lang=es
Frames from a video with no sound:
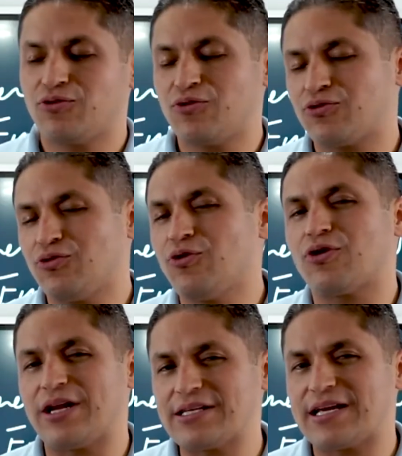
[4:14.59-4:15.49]
tú
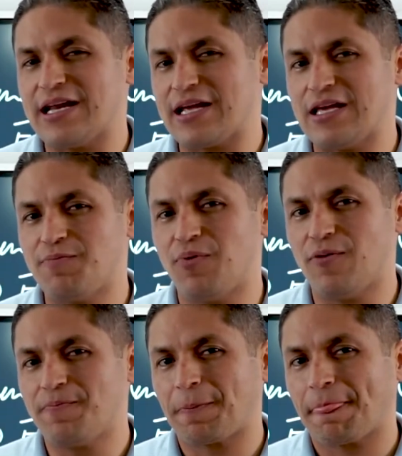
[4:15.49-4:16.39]
no crees que el
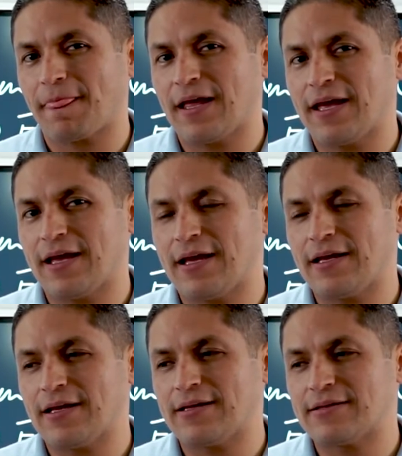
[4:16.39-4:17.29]
equipo
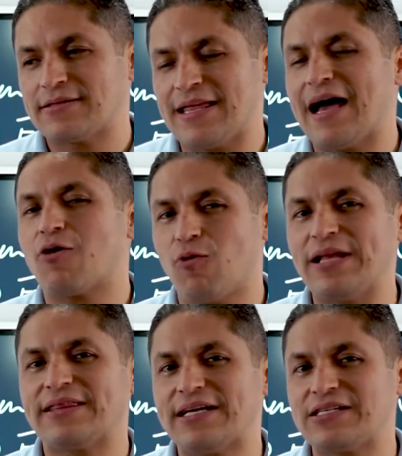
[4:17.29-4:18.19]
se da
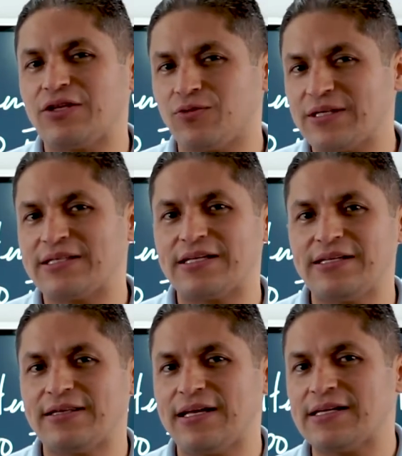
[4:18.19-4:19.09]
cuenta si tú
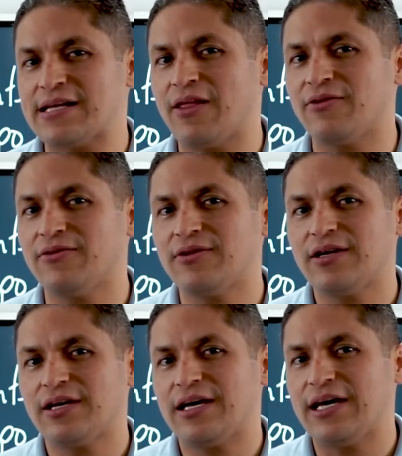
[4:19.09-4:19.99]
estás interesado
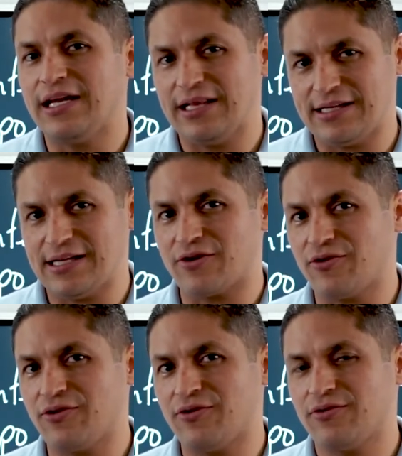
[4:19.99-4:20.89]
en el
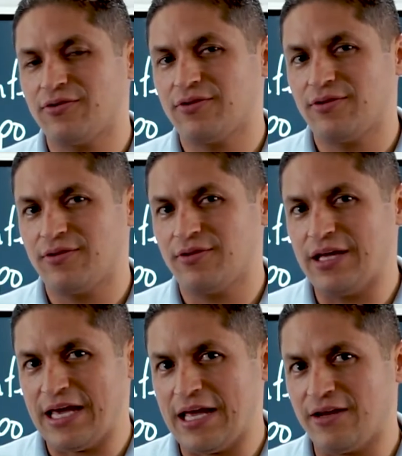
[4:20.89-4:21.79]
desarrollo
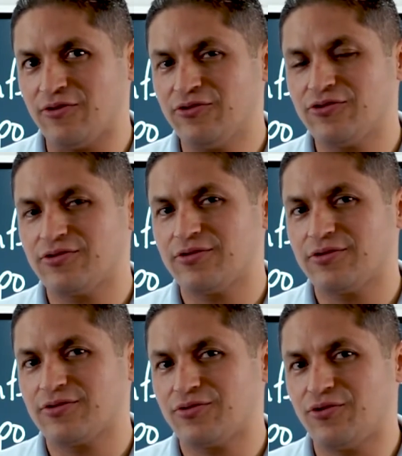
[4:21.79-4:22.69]
de ellos?
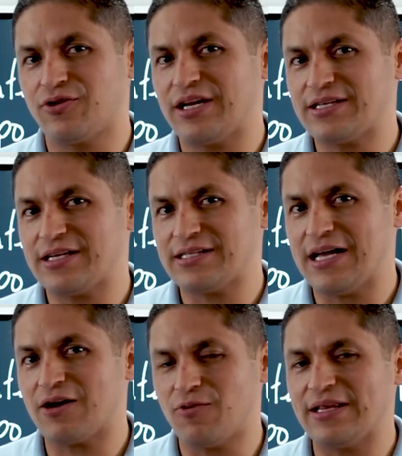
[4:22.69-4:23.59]
¿Tú no crees que
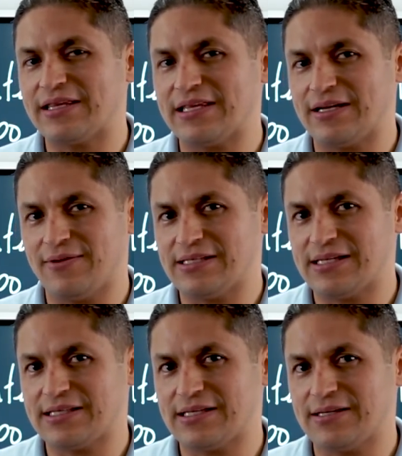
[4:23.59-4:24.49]
se da cuenta a través
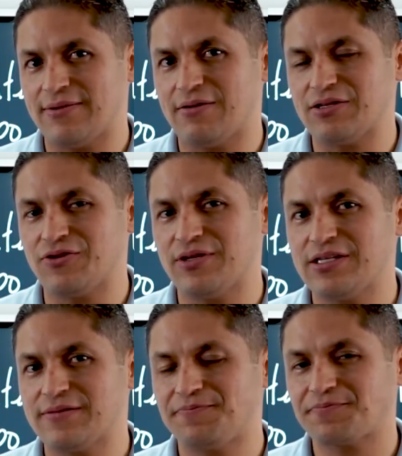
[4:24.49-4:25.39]
de estas
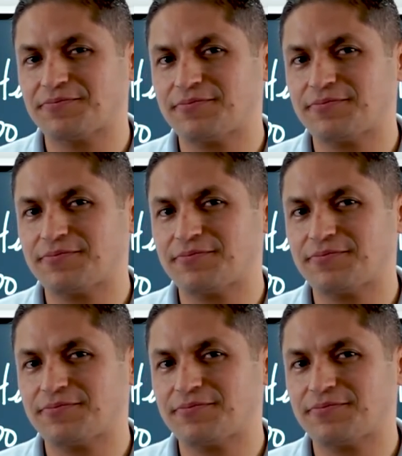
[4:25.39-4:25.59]
evaluaciones?